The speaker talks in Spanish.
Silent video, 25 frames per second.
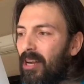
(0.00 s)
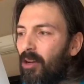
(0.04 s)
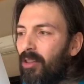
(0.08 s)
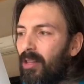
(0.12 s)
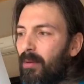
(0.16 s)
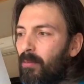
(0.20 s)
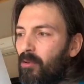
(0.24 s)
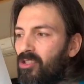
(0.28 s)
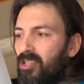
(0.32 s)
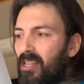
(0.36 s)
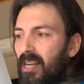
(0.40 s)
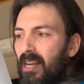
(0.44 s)

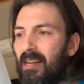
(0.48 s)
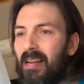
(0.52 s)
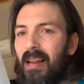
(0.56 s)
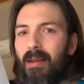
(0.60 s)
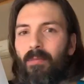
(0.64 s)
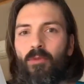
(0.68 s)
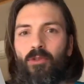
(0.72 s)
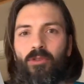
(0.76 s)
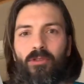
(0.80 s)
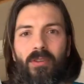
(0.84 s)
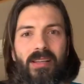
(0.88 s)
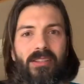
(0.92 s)
demostrarle al
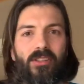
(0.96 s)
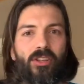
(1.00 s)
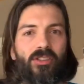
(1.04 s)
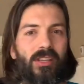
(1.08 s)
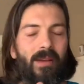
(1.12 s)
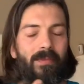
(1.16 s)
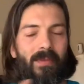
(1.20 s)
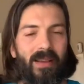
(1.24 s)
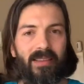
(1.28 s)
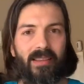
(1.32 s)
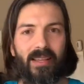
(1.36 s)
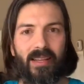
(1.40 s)
mundo a estos que
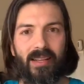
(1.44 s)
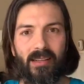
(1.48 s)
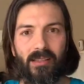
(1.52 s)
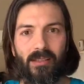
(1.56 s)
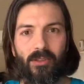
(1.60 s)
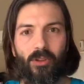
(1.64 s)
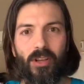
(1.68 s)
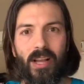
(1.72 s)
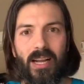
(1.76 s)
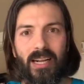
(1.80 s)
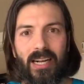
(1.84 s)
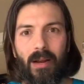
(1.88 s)
me dicen que
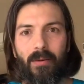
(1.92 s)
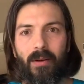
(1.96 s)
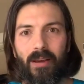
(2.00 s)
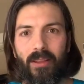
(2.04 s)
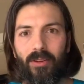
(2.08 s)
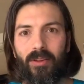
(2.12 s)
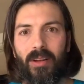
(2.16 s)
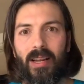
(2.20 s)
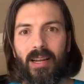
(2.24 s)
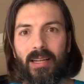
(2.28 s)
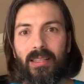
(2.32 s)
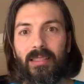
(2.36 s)
estoy acabado
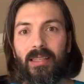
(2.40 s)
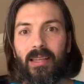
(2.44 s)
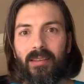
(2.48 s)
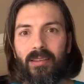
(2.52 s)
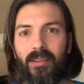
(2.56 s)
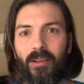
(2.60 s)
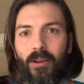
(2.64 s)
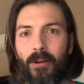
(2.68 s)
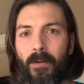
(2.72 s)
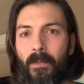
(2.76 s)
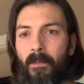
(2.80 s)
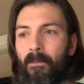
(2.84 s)
en la
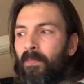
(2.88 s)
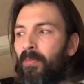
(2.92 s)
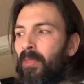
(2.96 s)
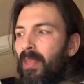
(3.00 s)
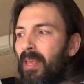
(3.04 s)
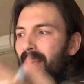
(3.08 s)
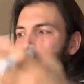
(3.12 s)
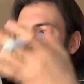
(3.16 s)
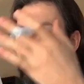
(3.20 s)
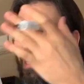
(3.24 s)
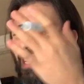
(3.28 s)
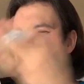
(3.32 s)
natación,
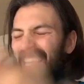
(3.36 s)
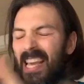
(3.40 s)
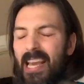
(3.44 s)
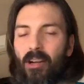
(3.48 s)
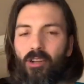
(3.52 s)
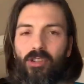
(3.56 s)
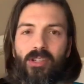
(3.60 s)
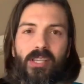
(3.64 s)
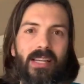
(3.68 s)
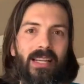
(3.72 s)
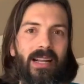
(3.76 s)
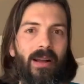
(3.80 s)
quiero
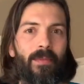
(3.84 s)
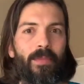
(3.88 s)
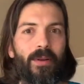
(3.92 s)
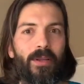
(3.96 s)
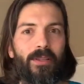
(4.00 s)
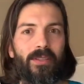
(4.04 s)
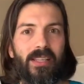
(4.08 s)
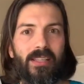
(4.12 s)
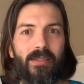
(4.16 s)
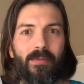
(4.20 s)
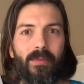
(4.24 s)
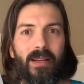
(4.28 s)
ser campeón
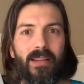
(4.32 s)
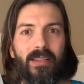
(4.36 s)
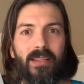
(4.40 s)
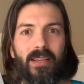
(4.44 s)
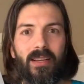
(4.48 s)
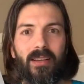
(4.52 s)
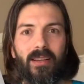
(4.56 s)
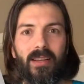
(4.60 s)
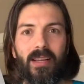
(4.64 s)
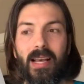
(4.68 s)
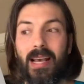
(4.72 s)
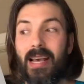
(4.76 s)
de España.
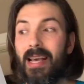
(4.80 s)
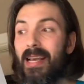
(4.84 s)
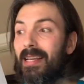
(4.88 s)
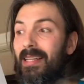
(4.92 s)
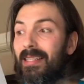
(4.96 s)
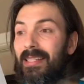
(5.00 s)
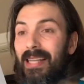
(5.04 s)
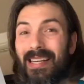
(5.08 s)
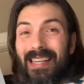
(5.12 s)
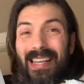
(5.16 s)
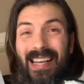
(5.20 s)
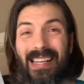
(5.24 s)
Y
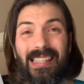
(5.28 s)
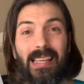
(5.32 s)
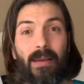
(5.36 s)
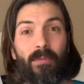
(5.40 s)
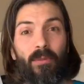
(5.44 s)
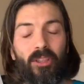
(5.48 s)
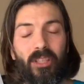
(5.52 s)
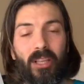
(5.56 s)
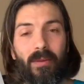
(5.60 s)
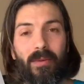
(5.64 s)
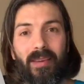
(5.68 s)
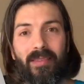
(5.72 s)
tenía esa
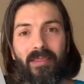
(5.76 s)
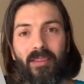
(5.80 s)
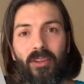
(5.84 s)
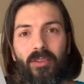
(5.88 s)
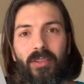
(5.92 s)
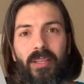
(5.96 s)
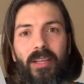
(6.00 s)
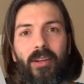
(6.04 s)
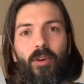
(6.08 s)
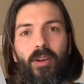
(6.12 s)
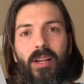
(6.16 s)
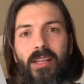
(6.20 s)
motivación,
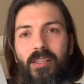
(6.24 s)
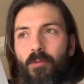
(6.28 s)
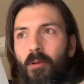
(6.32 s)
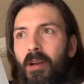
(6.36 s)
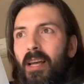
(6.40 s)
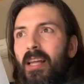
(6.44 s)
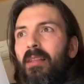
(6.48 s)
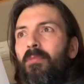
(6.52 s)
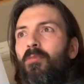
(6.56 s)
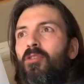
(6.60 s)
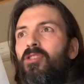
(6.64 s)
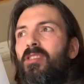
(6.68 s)
digo, les voy a
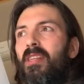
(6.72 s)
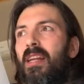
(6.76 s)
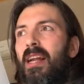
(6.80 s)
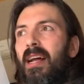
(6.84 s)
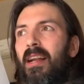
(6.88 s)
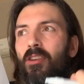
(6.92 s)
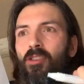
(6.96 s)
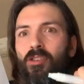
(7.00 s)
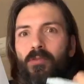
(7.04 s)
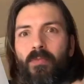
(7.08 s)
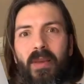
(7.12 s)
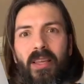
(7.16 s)
demostrar a
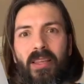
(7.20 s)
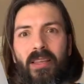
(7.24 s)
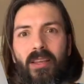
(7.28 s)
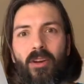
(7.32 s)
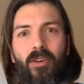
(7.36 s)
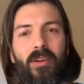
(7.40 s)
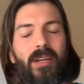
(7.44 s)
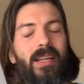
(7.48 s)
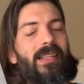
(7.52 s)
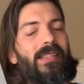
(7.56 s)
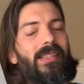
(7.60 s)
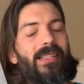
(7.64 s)
los
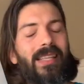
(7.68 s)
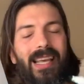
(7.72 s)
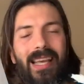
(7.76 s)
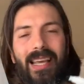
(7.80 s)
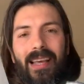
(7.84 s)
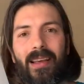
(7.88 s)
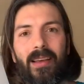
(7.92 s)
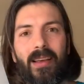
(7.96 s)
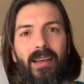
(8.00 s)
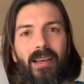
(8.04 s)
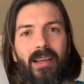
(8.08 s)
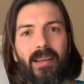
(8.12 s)
mediocres
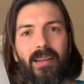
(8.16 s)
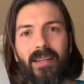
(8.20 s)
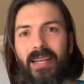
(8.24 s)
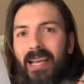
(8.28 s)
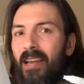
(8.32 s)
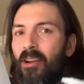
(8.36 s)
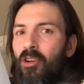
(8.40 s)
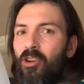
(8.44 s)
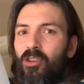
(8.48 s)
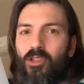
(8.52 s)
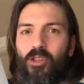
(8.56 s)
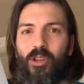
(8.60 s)
que,
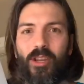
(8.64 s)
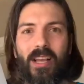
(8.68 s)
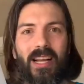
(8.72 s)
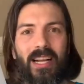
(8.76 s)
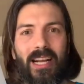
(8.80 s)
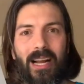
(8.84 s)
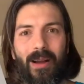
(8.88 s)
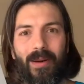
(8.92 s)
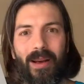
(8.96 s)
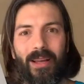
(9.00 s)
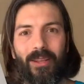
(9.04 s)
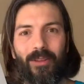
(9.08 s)
no estoy
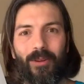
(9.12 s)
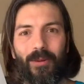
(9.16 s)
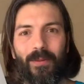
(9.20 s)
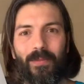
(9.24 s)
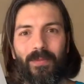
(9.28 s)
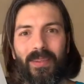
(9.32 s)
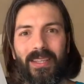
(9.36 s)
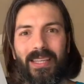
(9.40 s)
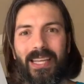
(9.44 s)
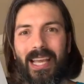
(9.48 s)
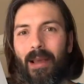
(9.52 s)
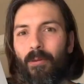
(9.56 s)
acabado,
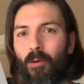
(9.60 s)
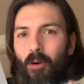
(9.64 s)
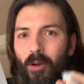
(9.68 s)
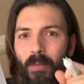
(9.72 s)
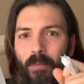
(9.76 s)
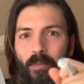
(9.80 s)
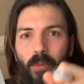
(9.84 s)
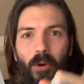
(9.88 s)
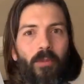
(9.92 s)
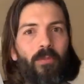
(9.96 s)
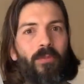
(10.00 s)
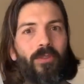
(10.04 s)
que voy
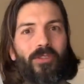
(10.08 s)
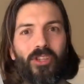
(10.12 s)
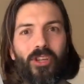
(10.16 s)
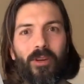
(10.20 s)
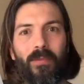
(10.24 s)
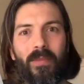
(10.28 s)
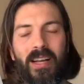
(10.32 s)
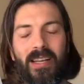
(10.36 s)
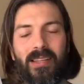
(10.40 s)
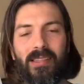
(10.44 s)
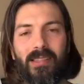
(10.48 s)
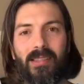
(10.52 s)
por mucho
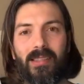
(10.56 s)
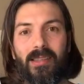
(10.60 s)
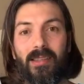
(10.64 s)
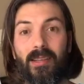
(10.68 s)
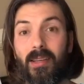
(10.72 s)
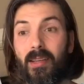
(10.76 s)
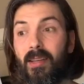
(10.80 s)
más.